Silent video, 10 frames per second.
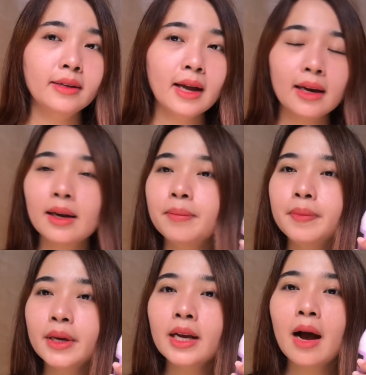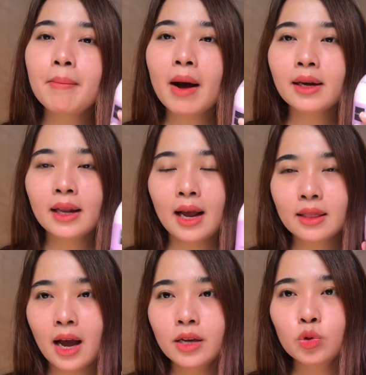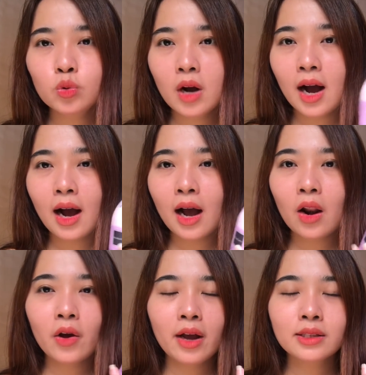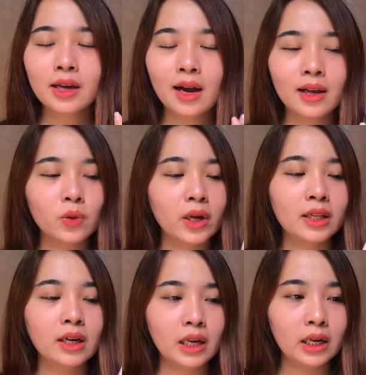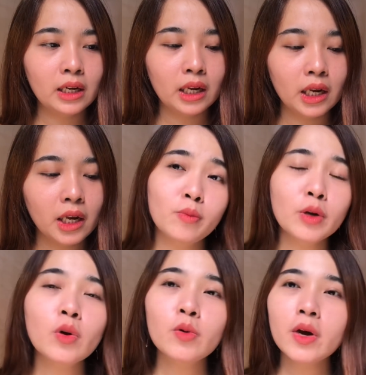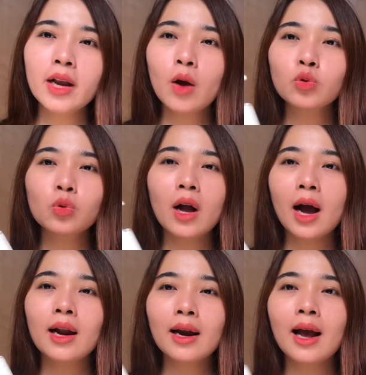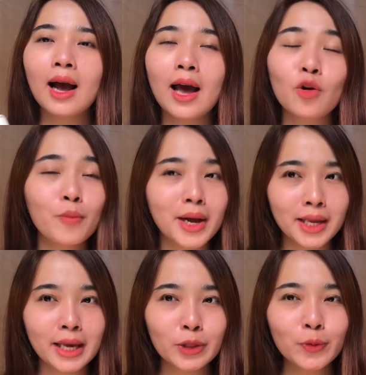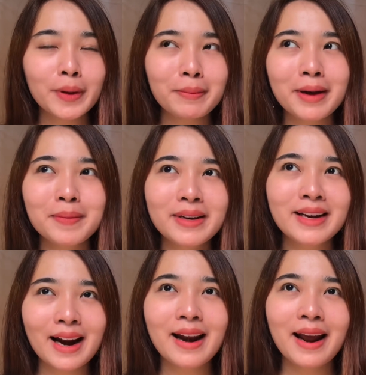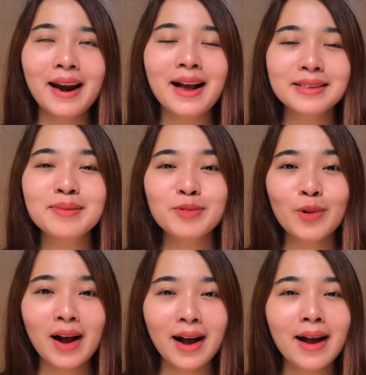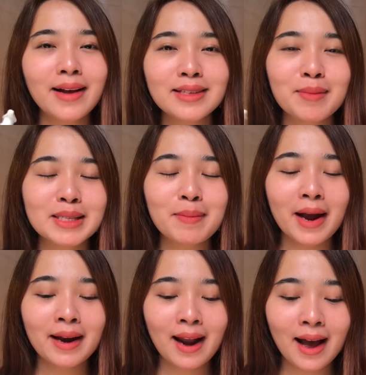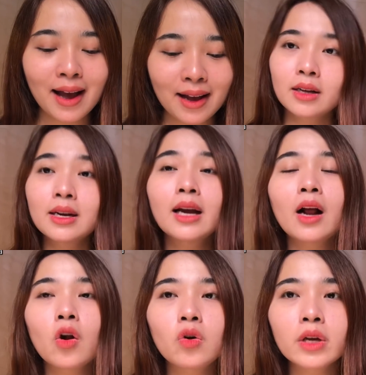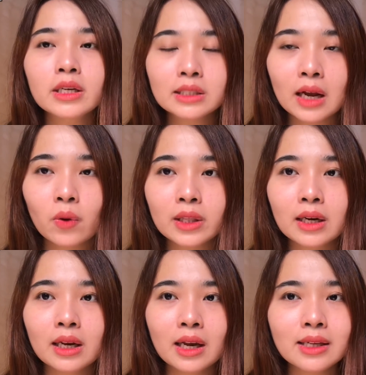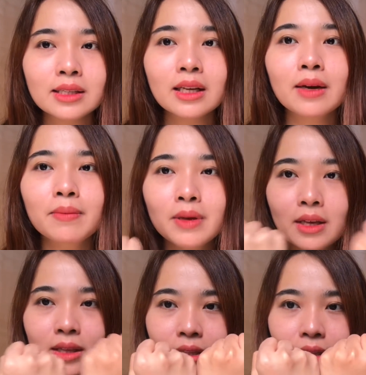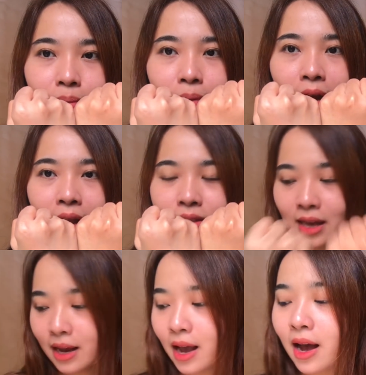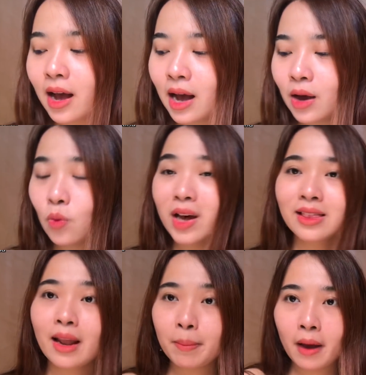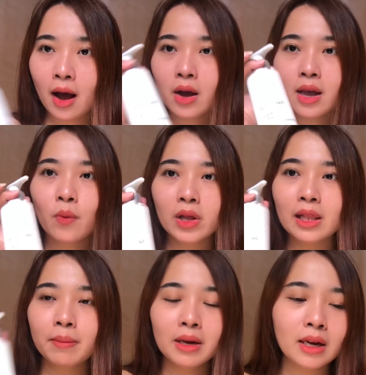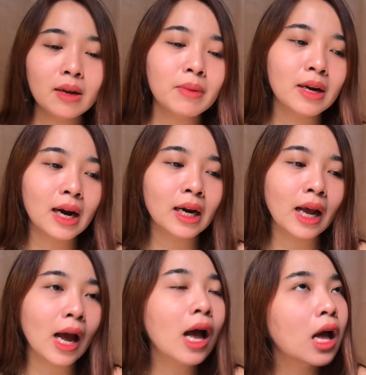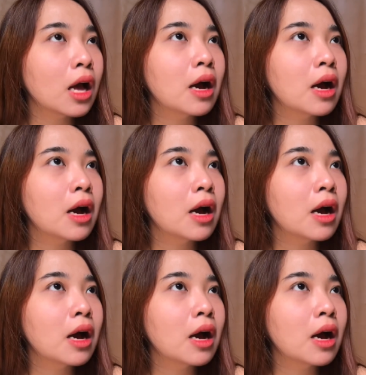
dan lebih gampang diratain juga kalau yang Scarlett Whitening ini cuma dua-duanya aku suka karena aromanya itu memang beneran enak semua sama-sama enak dan kalau instant whiteningnya sih lebih tetap kerasa yang white lab ya yang white lab ini beneran kayak